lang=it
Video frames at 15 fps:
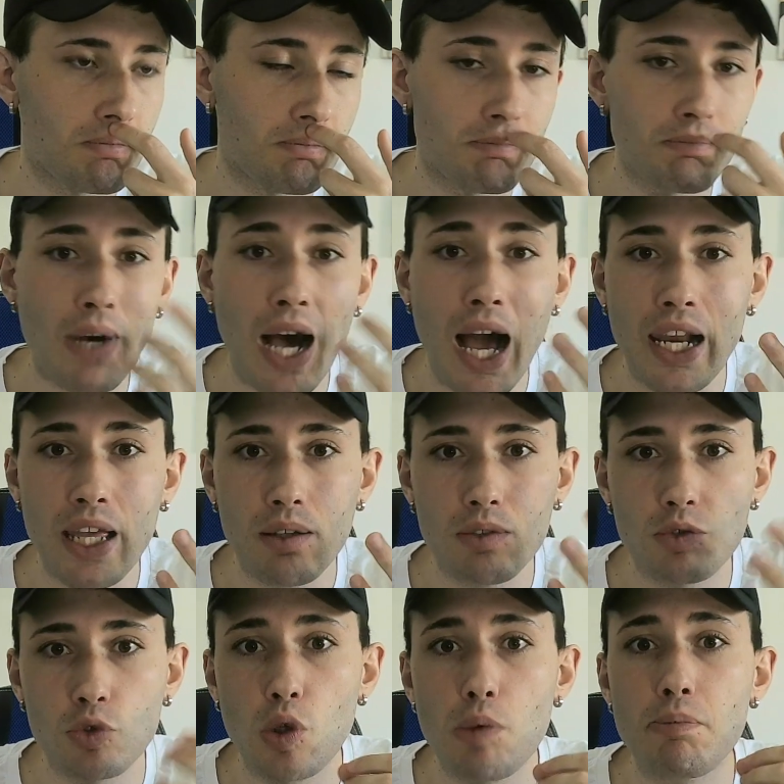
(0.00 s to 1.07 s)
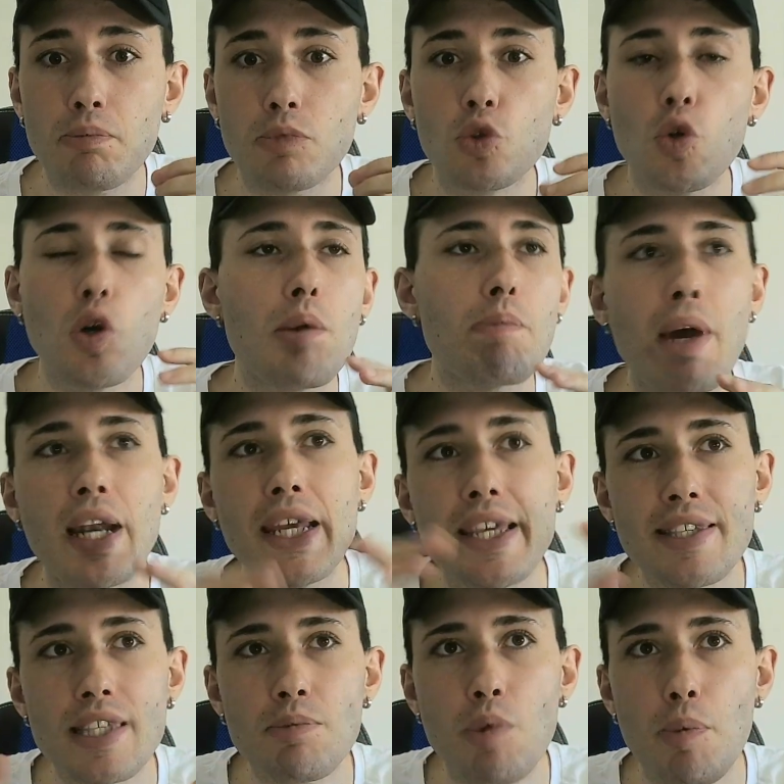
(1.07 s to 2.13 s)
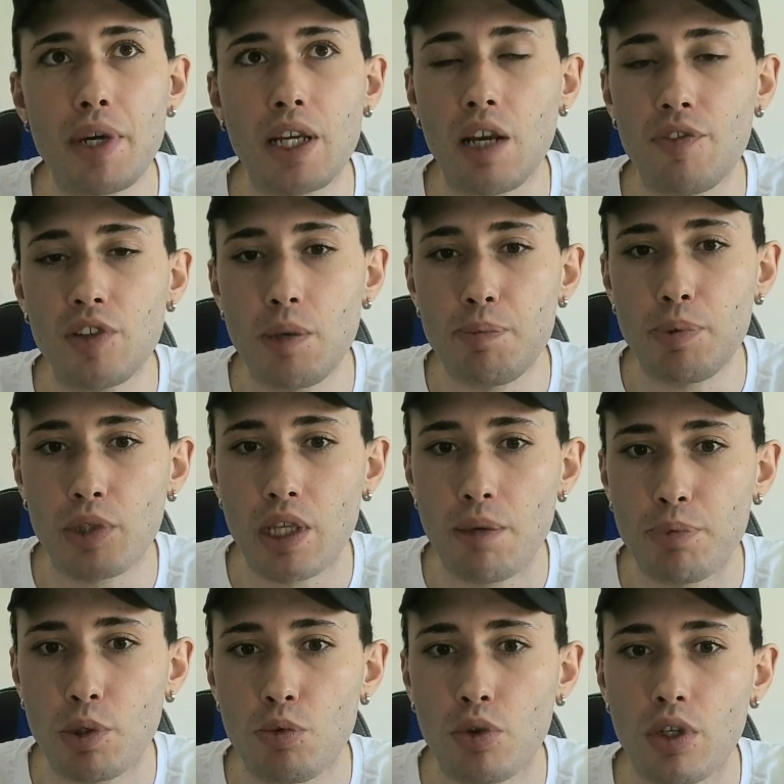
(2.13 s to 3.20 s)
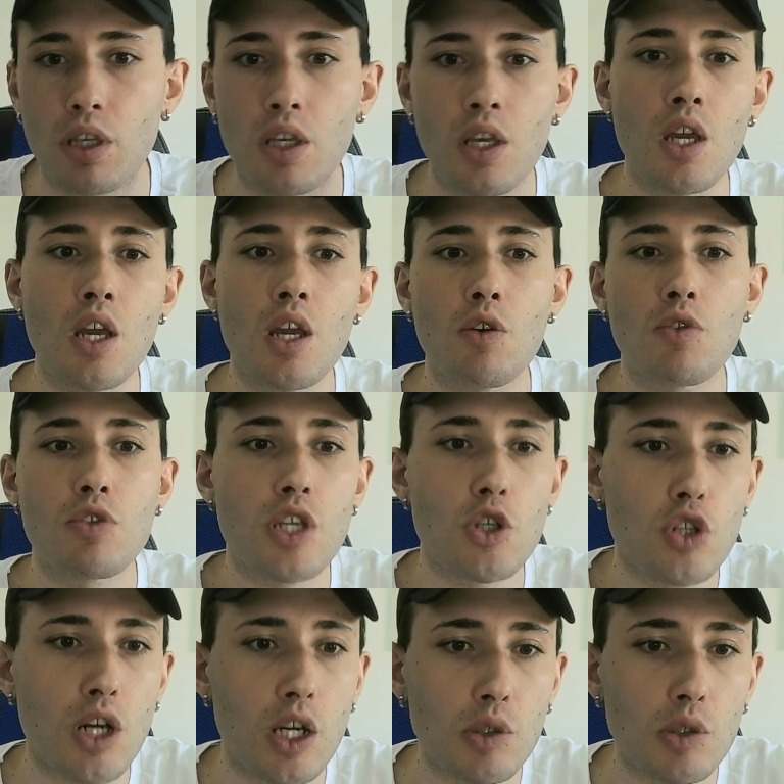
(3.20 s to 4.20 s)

male, non, non, malissimo perché alla fine del primo tempo comunque non si è giocato